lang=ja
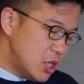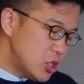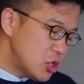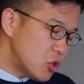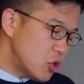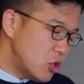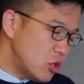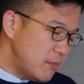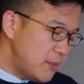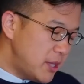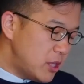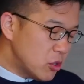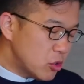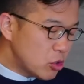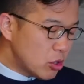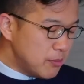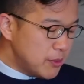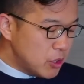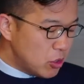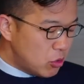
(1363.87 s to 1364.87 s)
諸国民の
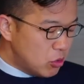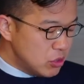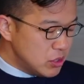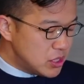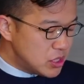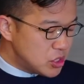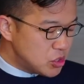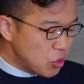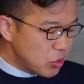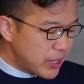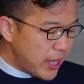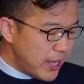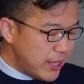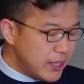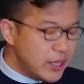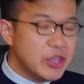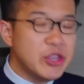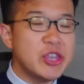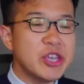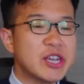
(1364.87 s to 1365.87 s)
富の本質と原
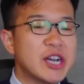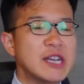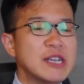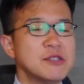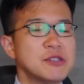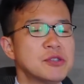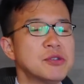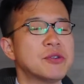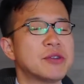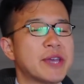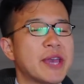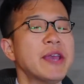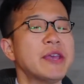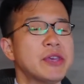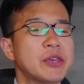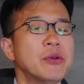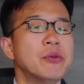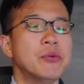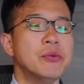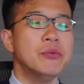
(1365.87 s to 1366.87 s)
因に関する研
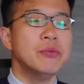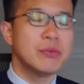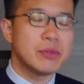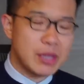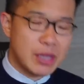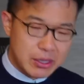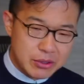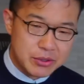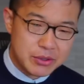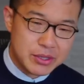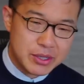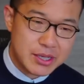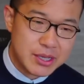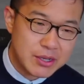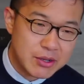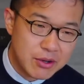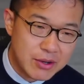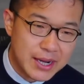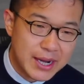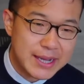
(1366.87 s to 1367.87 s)
究っていうふうに
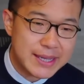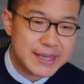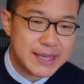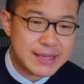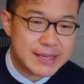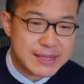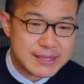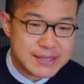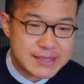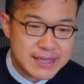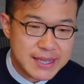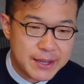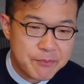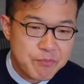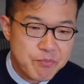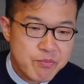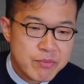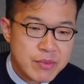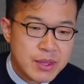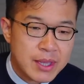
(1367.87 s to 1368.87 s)
こう書いてあってですね、
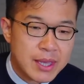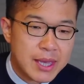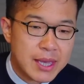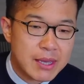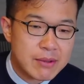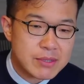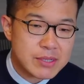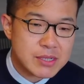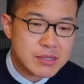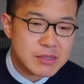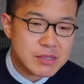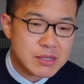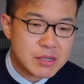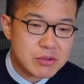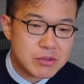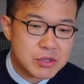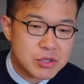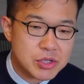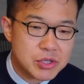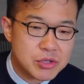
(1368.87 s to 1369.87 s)
私は
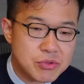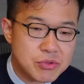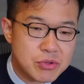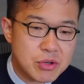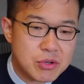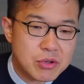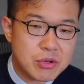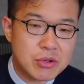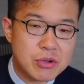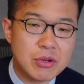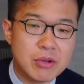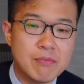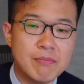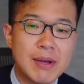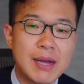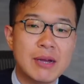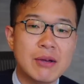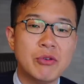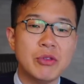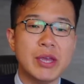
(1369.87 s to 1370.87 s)
この央公論
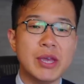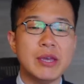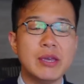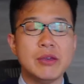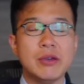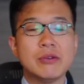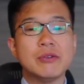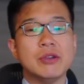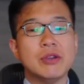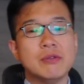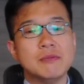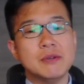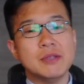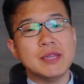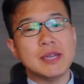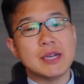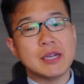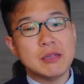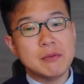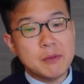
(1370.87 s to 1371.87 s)
版をね、よく読むん
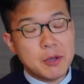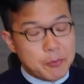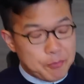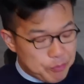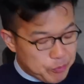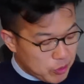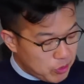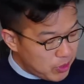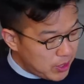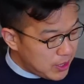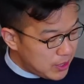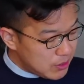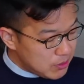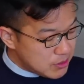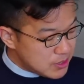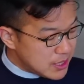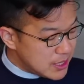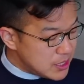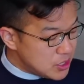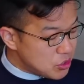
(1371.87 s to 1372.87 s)
だけども、これ
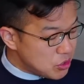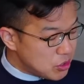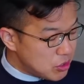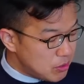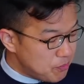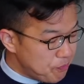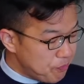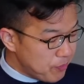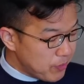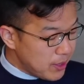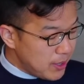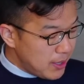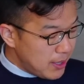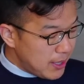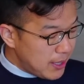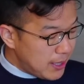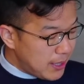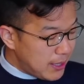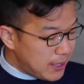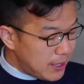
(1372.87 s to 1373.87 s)
最初の、
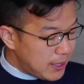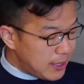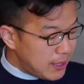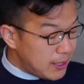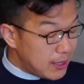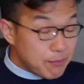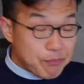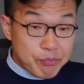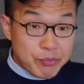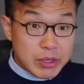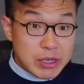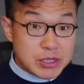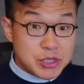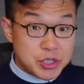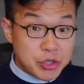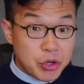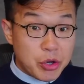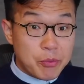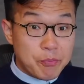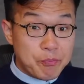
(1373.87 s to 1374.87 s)

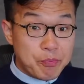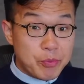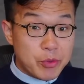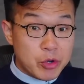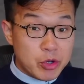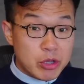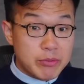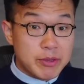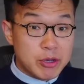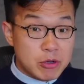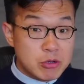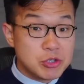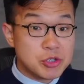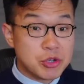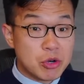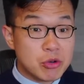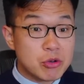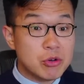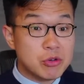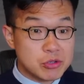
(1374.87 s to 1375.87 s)
序論及び本
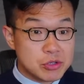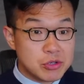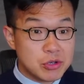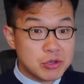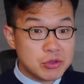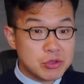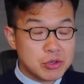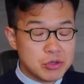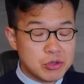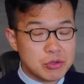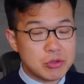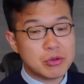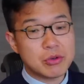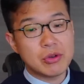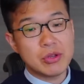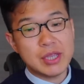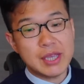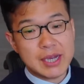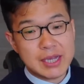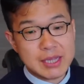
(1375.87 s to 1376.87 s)
書の構想というとこ
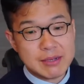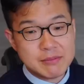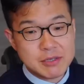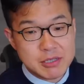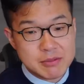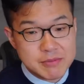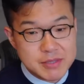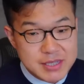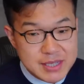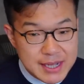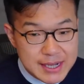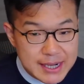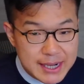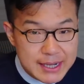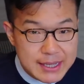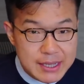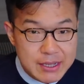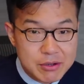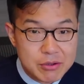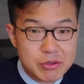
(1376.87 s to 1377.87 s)
ろにアダム・スミスが書
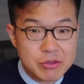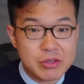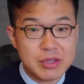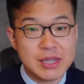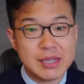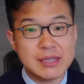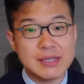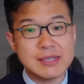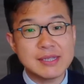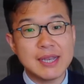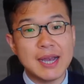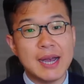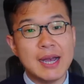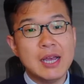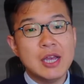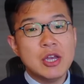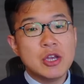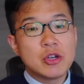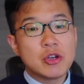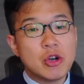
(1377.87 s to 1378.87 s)
いていることなんです
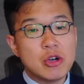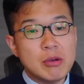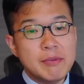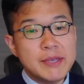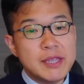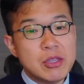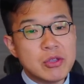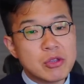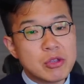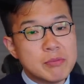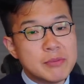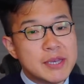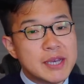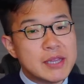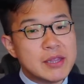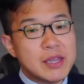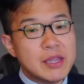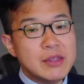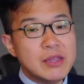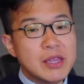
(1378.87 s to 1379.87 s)
が、国民の富
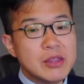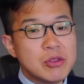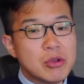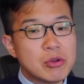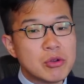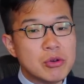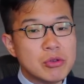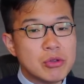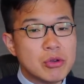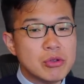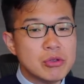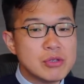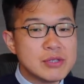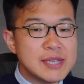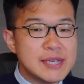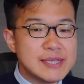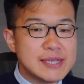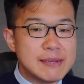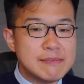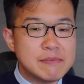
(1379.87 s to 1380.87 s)
は年々の労働の
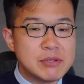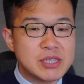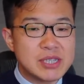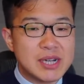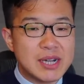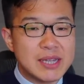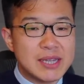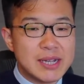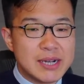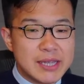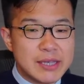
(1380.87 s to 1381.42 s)
生産物からな